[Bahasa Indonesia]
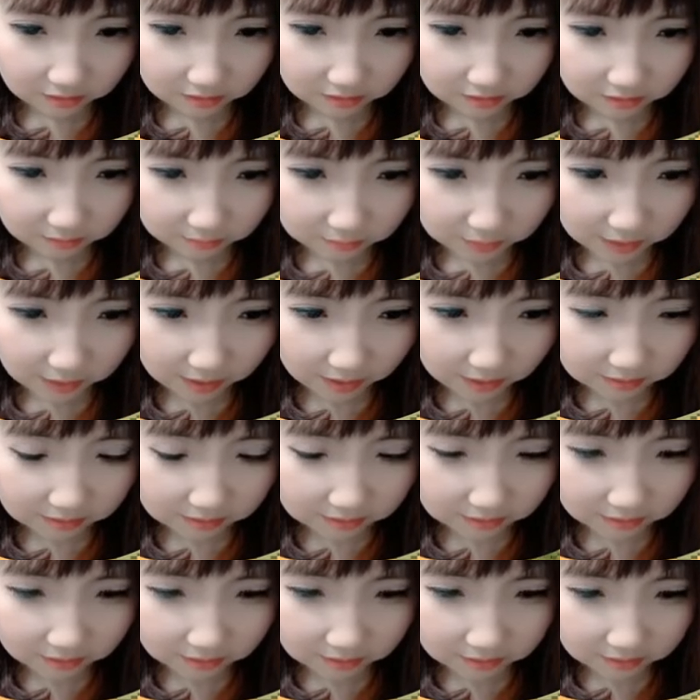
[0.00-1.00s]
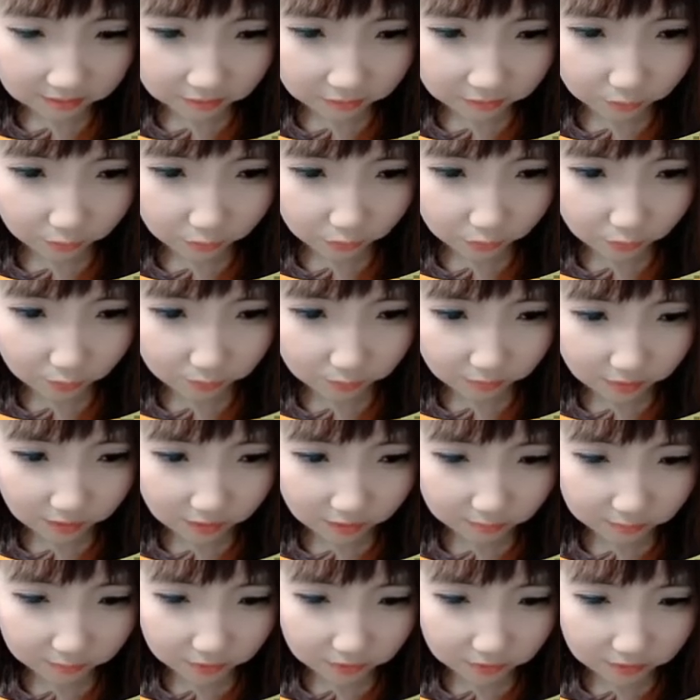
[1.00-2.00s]
penghasilan untuk
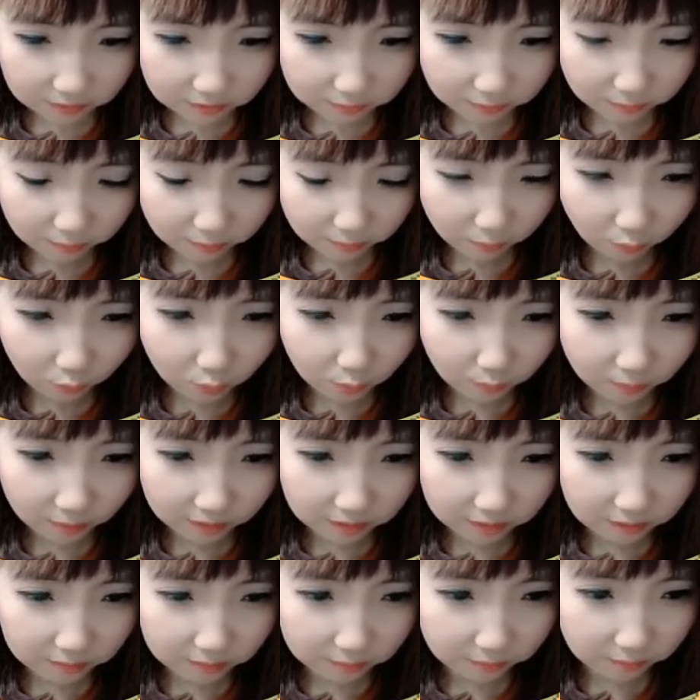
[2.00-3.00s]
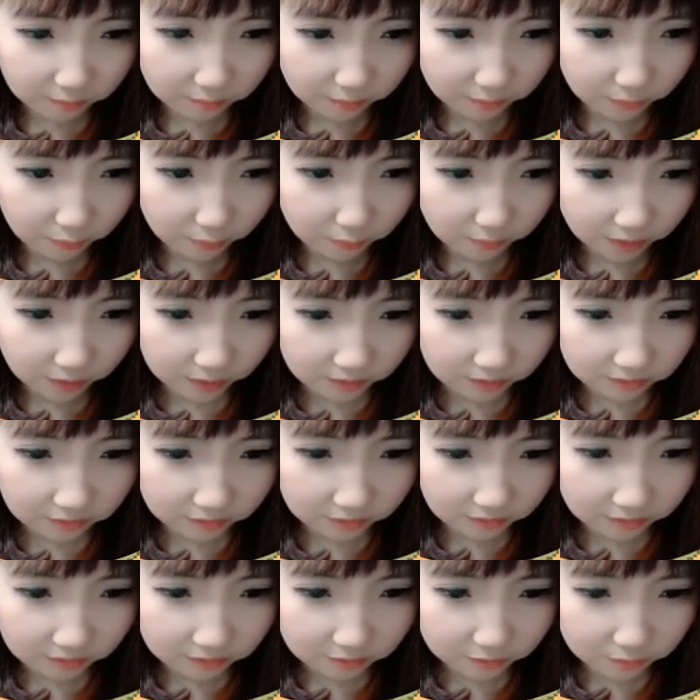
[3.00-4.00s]
malam ini lumayan lumayan
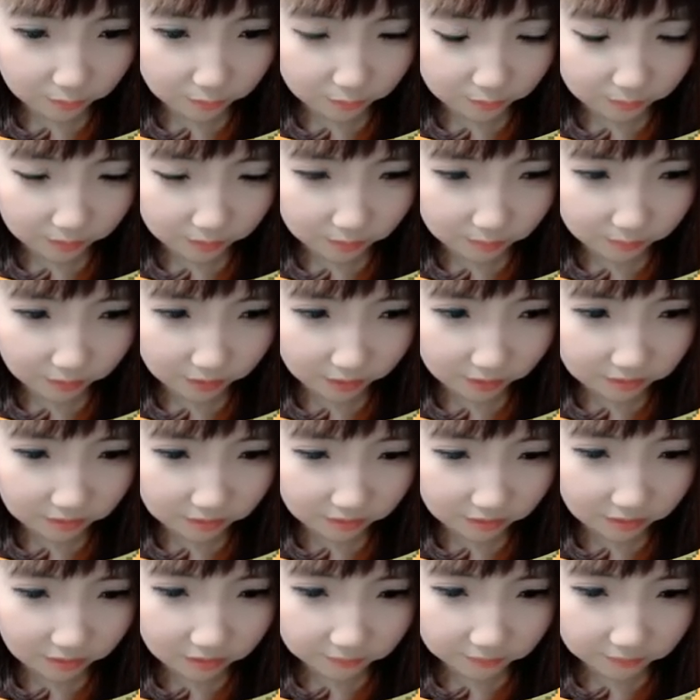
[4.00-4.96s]
guys, lumayan banyak ya.